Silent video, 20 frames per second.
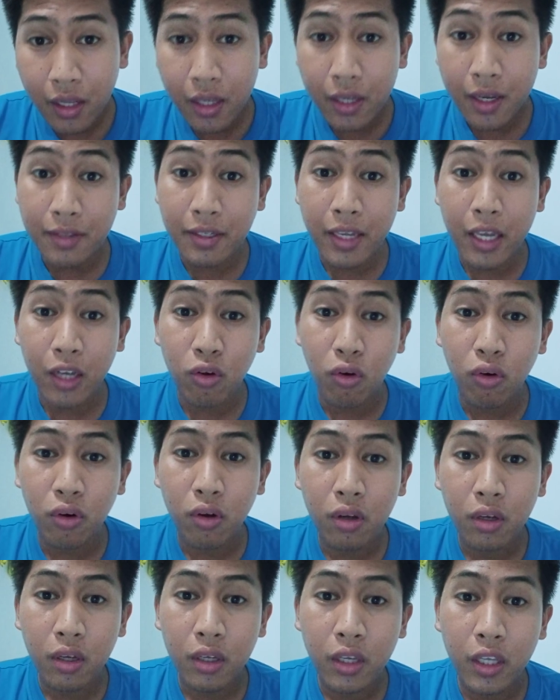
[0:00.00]
Kasi
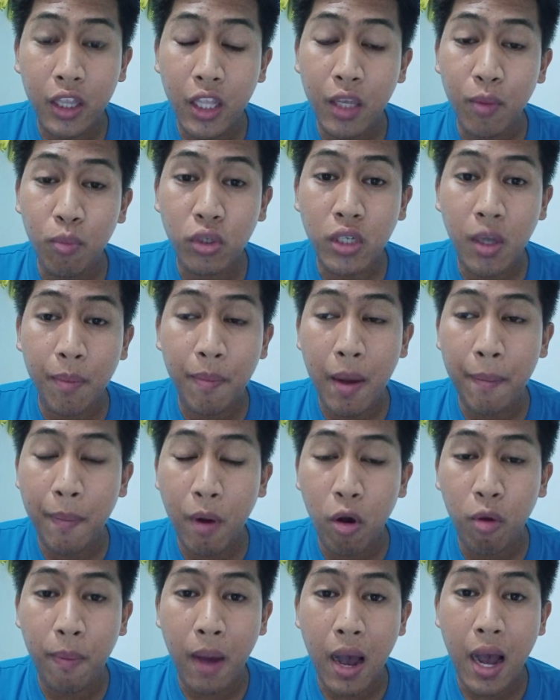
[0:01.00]
kung hindi mo siya
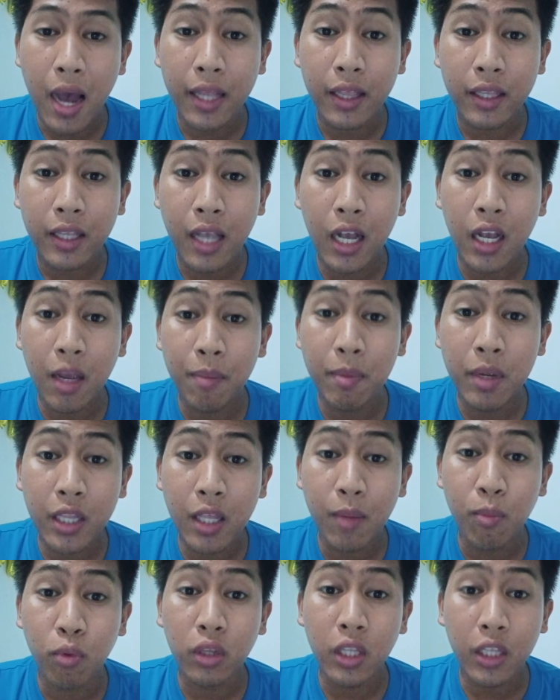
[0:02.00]
papaupahan,
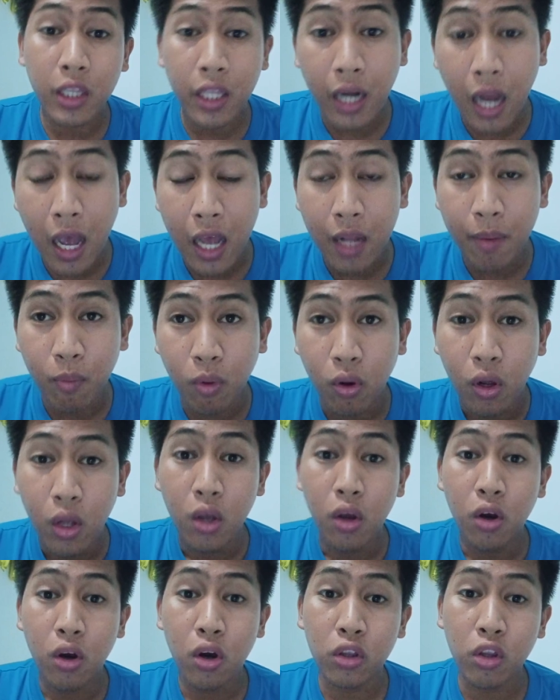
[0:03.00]
gagamitin mo, titirahan mo,
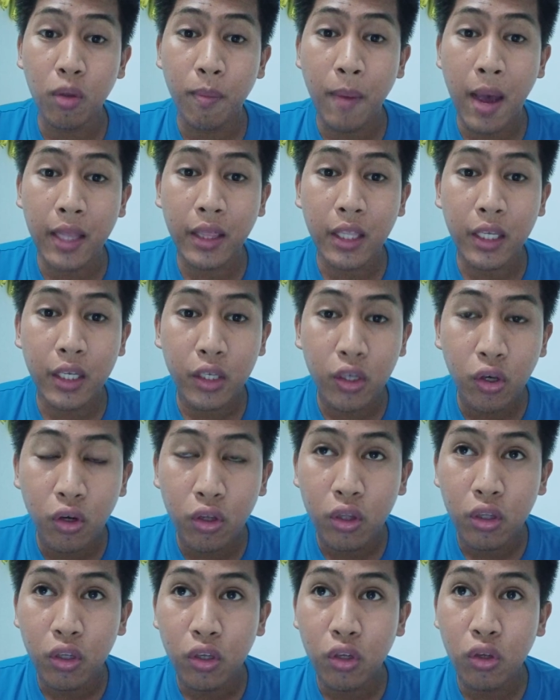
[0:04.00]
automatic
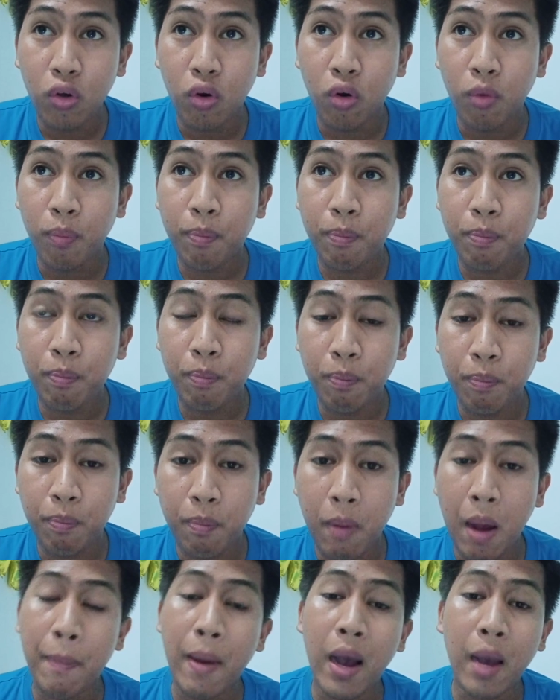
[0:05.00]
yon yung
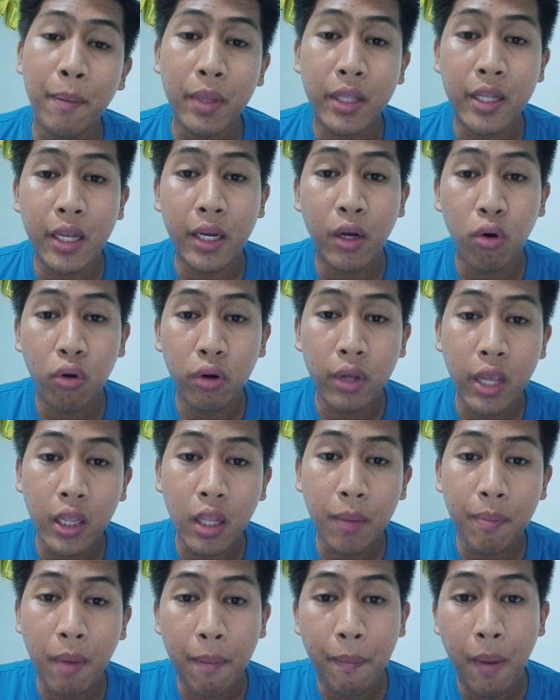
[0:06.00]
papakabit ka ng
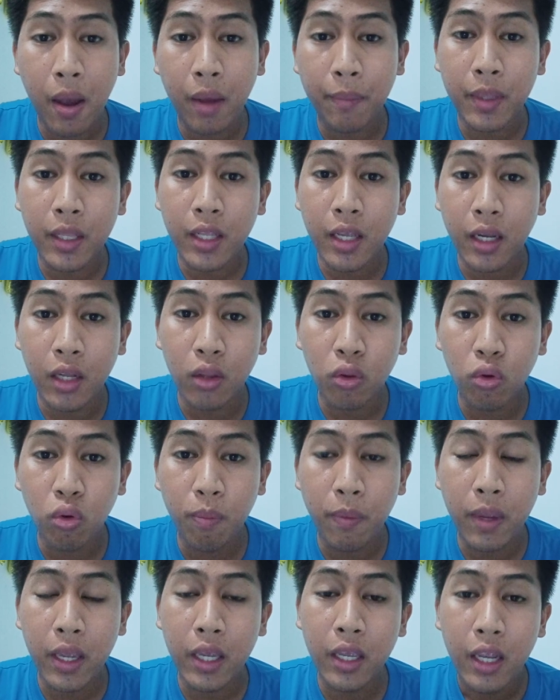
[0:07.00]
kuryente, papakabit ka ng
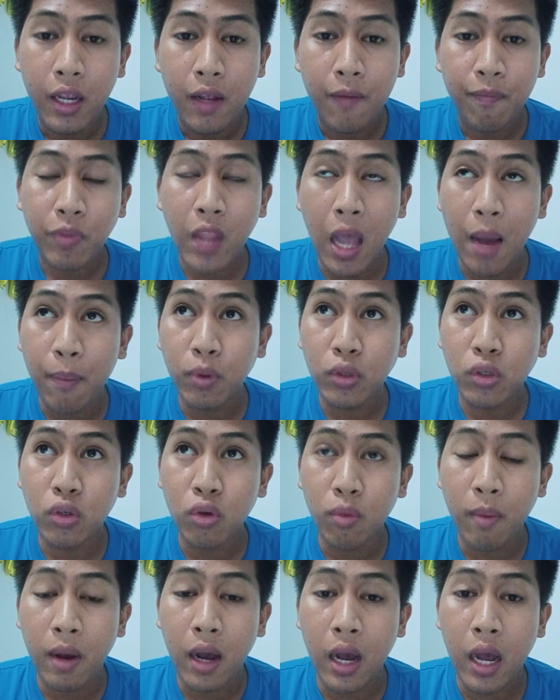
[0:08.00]
tubig, tapos
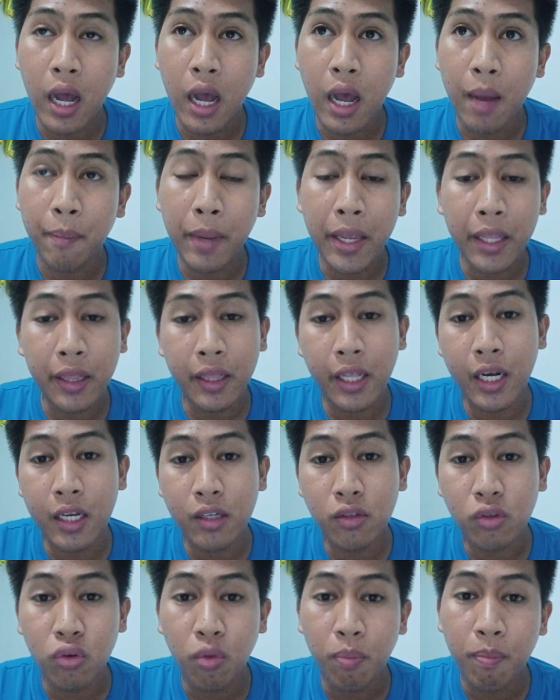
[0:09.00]
yung mga
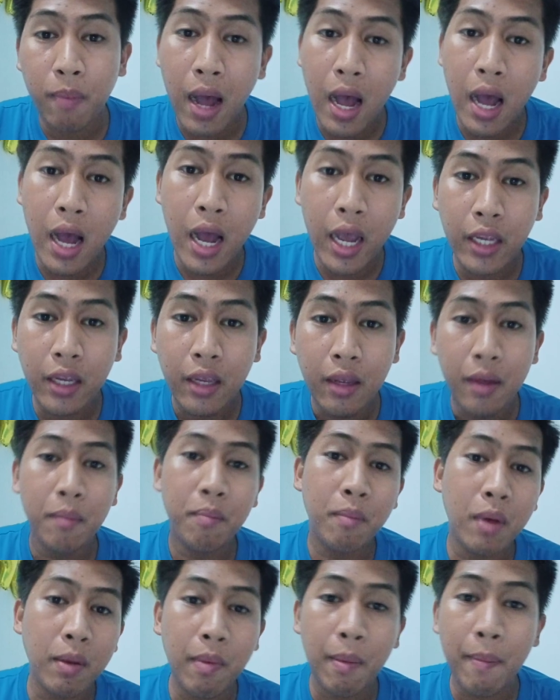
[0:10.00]
maintenance ng bahay,
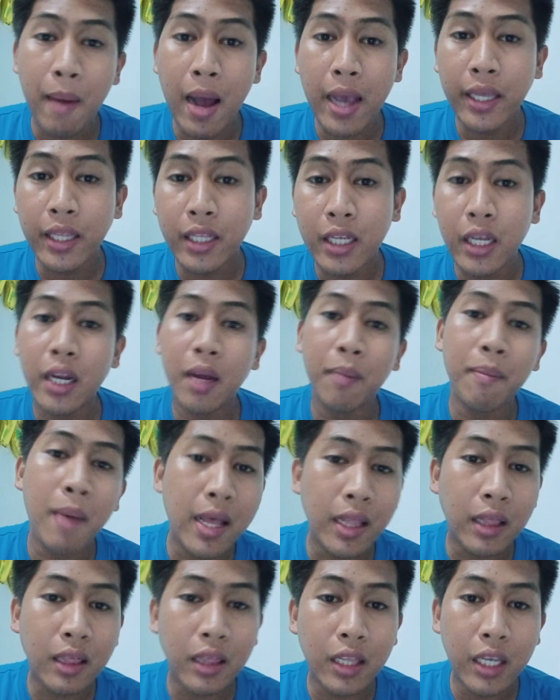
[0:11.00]
magbabayad ka ng
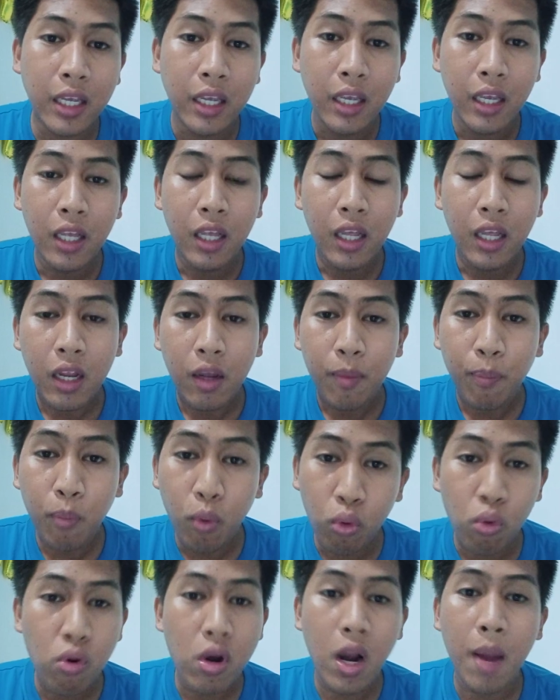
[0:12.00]
monthly,
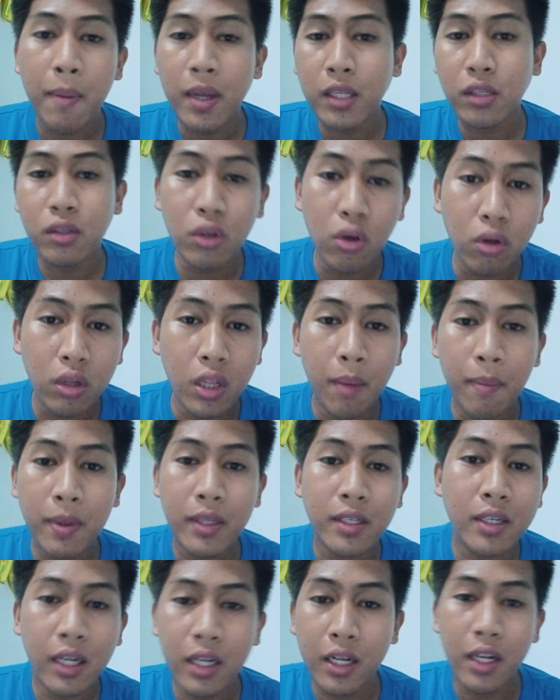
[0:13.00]
puro labas yun.
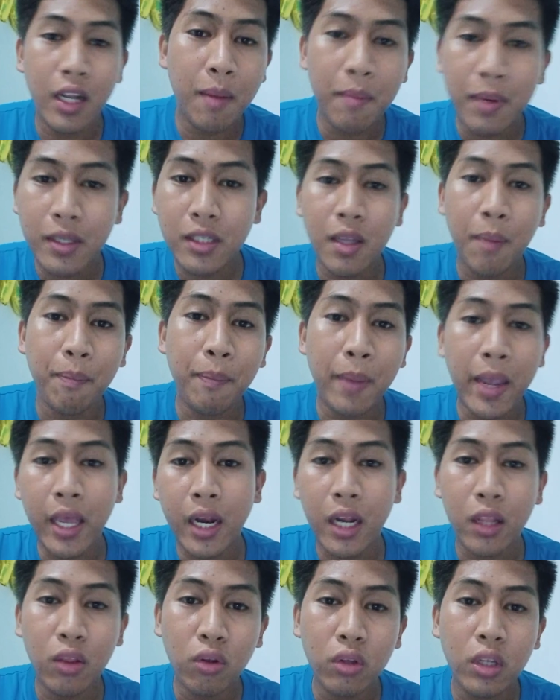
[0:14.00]
Labas ka ng labas ng
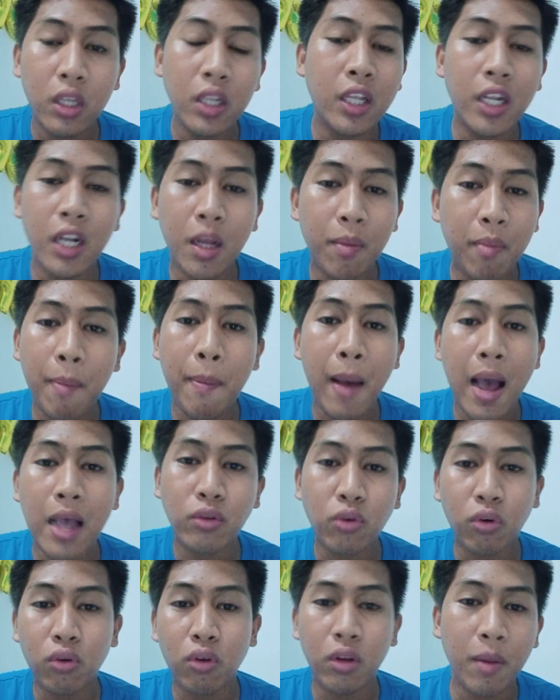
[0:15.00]
pera doon. Hindi
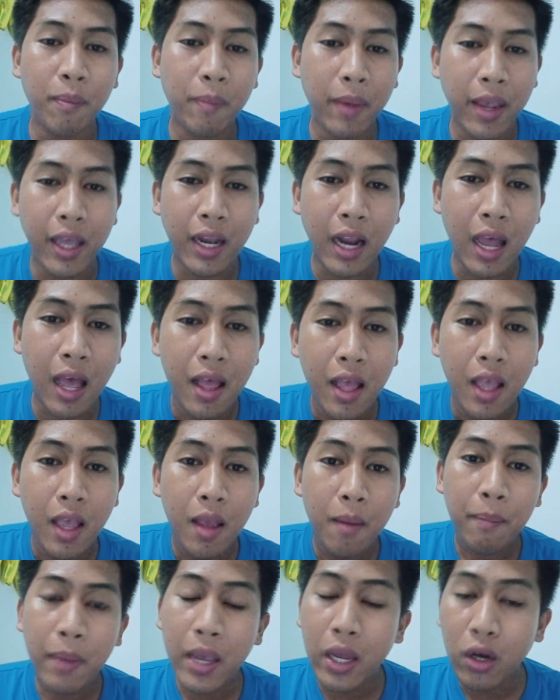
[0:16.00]
nagpapasok yun ng pera.
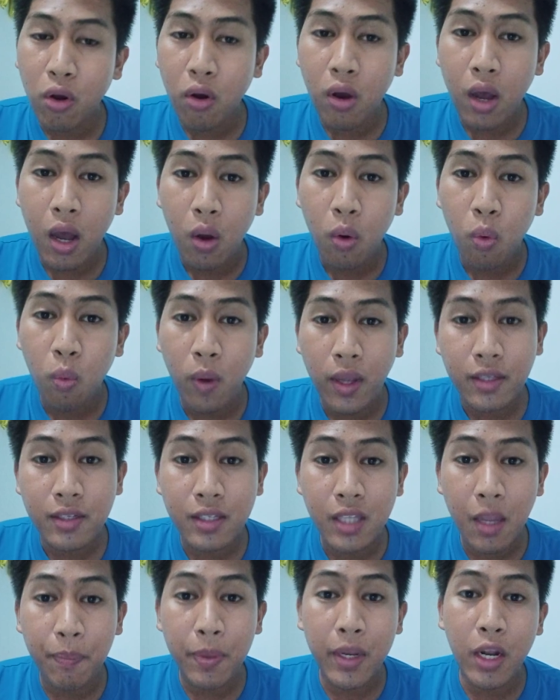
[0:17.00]
Pero
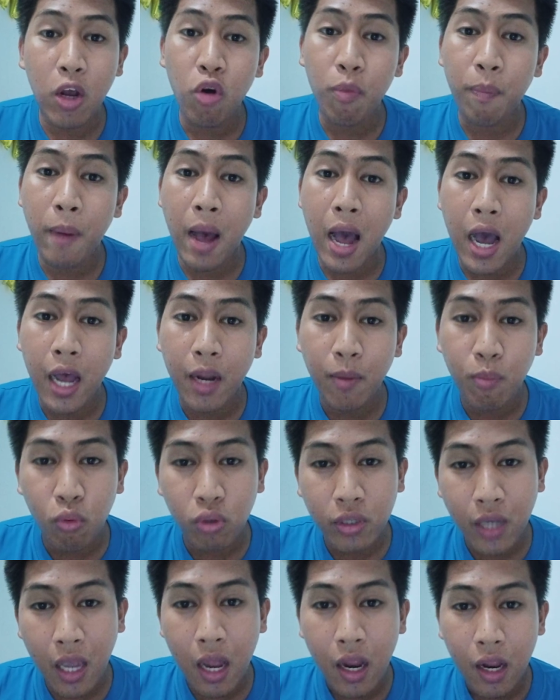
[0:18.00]
once na pinaupahan mo
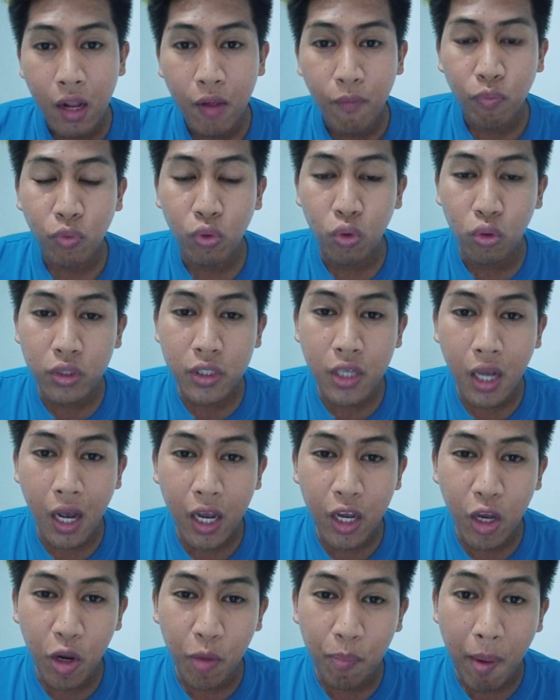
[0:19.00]
siya, doon siya
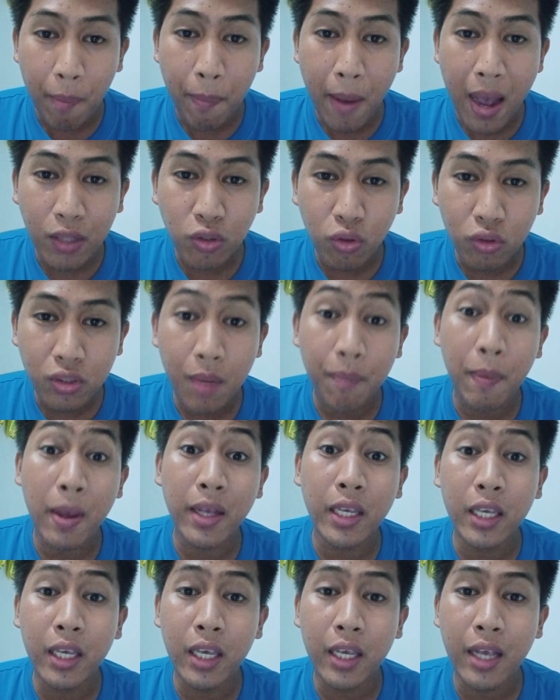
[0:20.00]
ngayon papasok sa
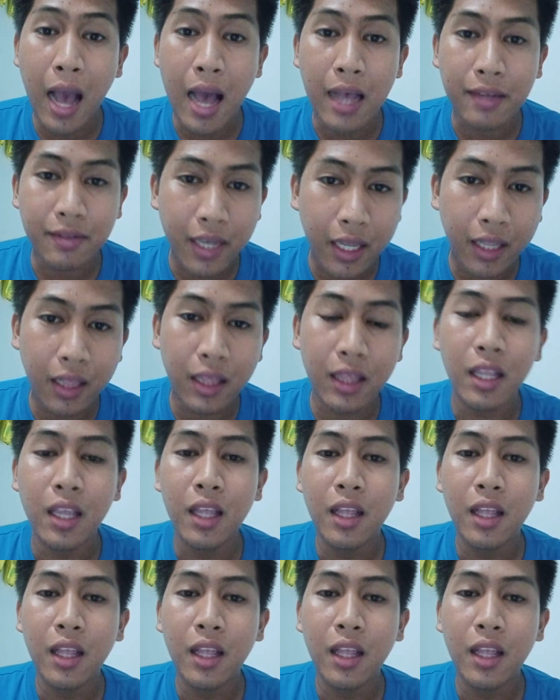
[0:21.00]
pagiging asset.